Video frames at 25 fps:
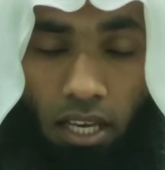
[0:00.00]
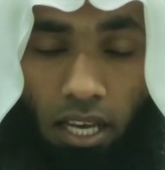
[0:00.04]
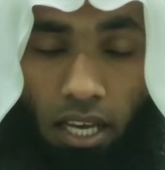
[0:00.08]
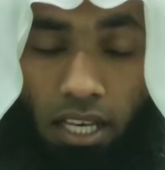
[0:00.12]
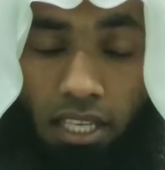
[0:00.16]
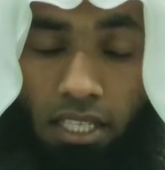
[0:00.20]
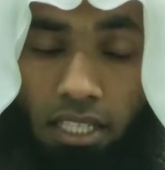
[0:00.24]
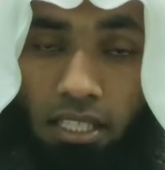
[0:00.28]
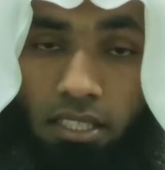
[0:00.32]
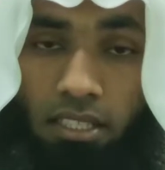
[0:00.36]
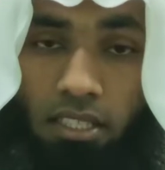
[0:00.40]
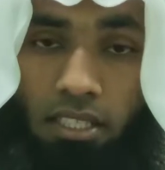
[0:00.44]

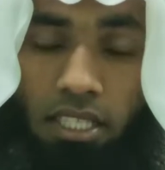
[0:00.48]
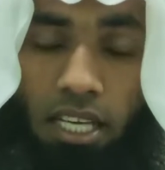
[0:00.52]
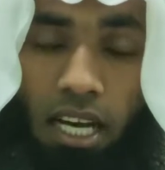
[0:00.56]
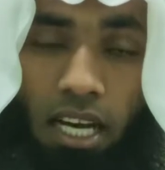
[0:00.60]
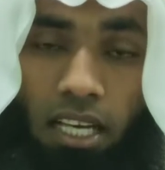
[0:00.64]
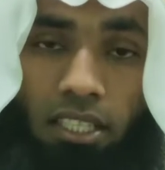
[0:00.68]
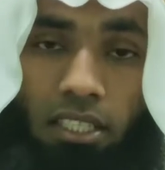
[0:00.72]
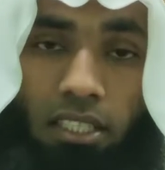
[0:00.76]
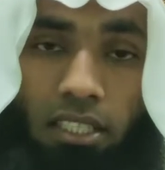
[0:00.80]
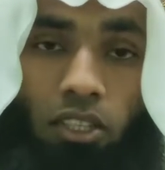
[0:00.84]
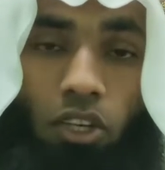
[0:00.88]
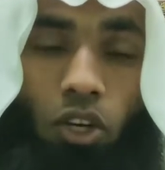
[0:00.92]
एक
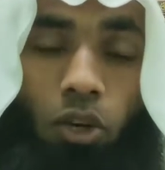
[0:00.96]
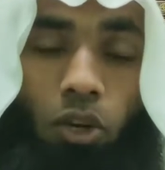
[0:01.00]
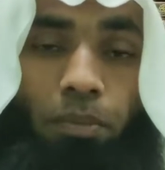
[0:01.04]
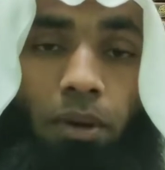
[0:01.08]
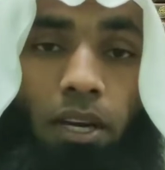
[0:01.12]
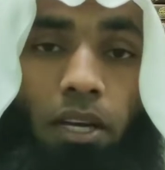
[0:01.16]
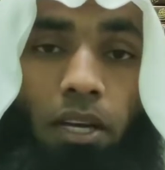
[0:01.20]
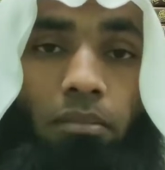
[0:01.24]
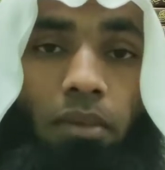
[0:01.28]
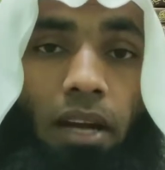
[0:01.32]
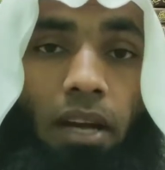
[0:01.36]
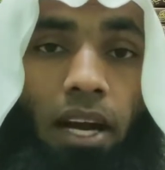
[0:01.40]
इंसान के
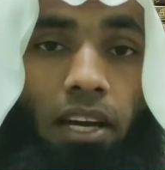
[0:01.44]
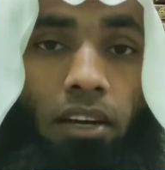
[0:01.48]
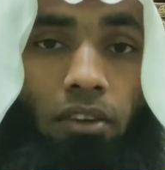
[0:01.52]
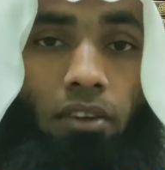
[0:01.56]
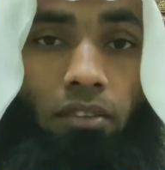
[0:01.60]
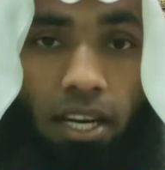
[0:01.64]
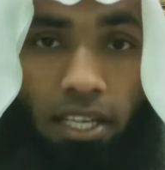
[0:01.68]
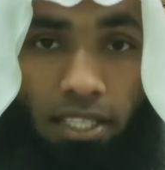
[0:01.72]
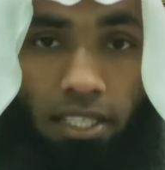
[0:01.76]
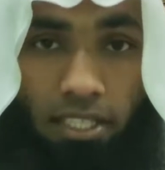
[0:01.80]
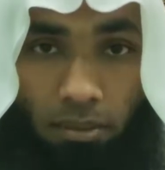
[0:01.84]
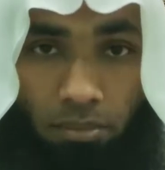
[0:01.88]
ऊपर मेहर
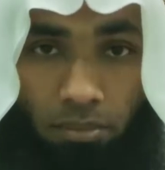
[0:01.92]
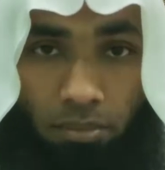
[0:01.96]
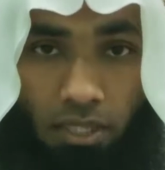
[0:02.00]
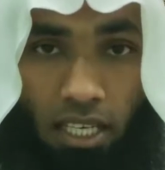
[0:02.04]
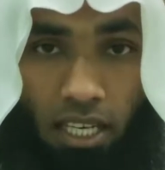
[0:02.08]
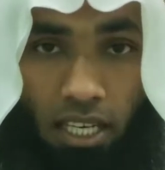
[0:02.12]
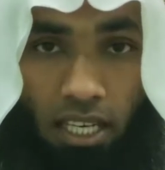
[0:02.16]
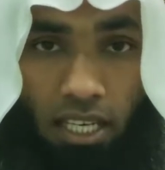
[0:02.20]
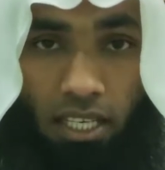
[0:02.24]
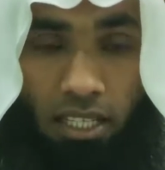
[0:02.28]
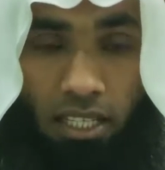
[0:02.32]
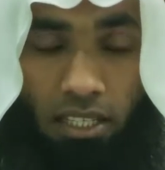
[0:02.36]
वाजिब
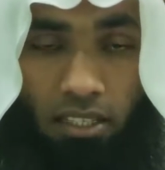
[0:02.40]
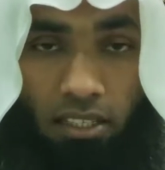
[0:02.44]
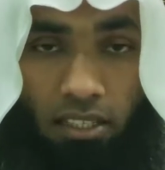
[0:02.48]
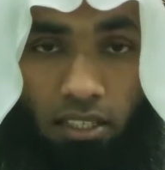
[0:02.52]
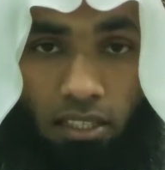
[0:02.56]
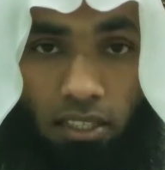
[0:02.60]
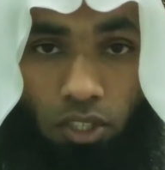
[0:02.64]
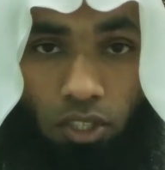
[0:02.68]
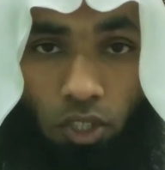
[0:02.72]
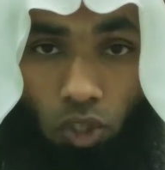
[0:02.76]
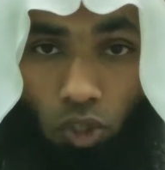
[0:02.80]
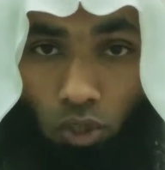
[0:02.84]
था
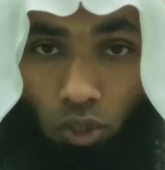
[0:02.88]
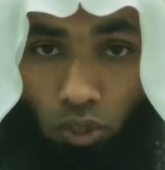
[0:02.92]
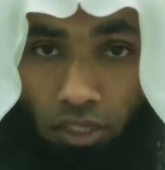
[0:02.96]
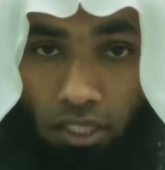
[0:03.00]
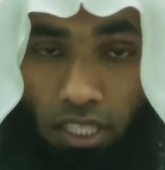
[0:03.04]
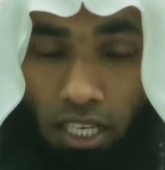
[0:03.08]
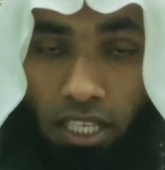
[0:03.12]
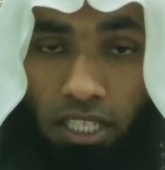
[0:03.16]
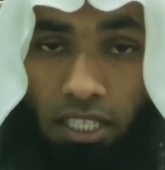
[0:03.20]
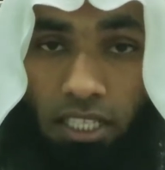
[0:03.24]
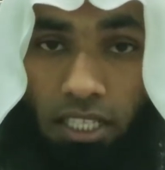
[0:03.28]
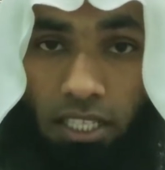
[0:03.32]

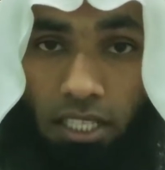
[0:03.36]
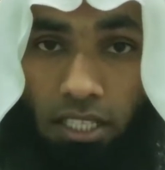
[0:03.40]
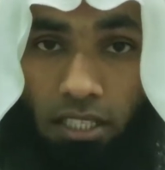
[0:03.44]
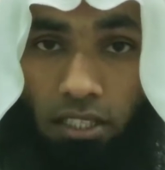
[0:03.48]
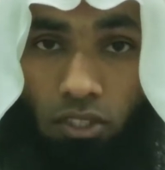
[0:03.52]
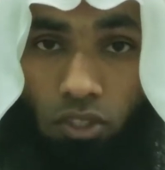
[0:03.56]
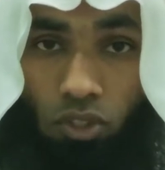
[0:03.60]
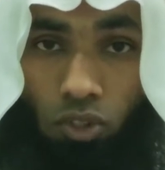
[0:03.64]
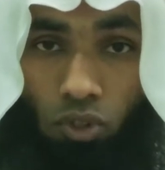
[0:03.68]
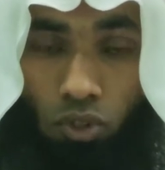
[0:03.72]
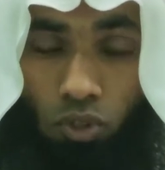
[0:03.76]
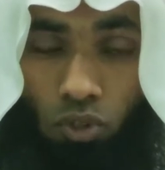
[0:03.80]
कोताही
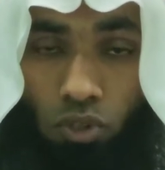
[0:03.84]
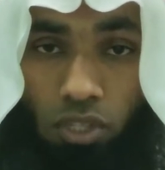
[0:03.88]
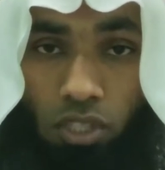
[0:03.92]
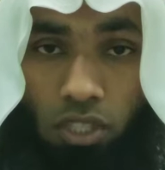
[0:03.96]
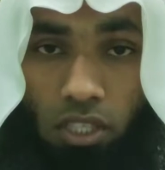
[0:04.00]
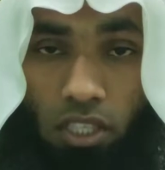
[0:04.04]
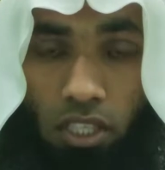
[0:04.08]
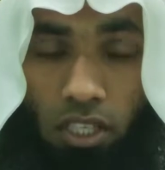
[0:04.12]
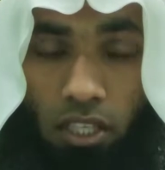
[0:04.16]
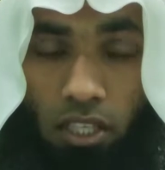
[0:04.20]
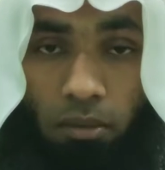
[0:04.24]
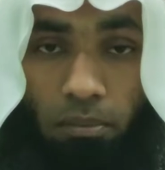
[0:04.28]

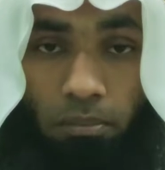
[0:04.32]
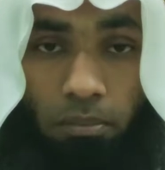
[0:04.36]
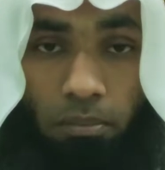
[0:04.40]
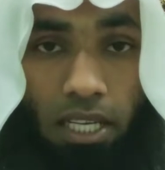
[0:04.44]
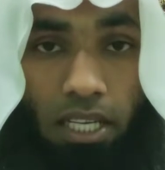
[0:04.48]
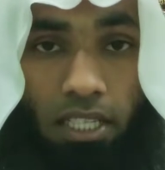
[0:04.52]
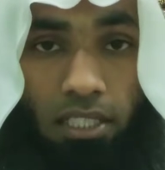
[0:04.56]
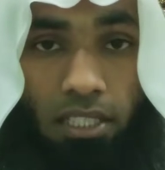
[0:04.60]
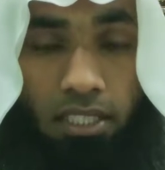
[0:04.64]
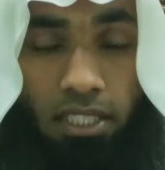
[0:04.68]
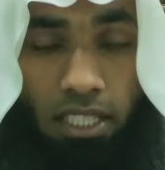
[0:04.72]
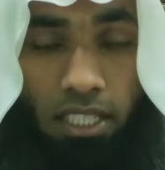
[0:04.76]
सुस्ती
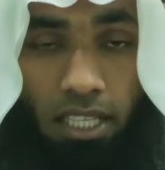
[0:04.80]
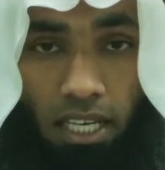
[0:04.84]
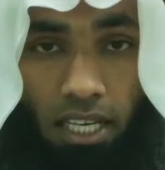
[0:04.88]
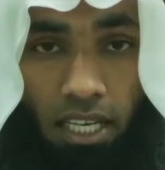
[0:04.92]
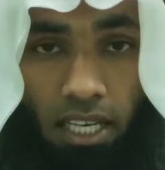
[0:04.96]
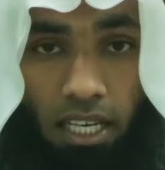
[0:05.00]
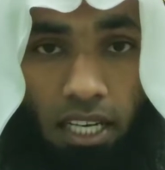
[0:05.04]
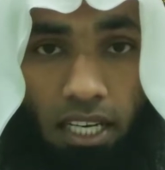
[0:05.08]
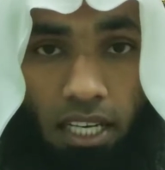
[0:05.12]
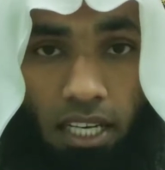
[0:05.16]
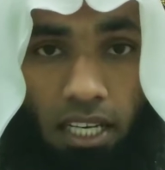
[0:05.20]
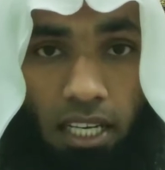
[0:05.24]
बरतता
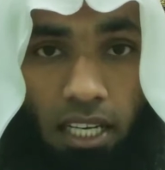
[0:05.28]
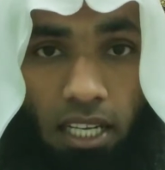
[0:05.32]
रहा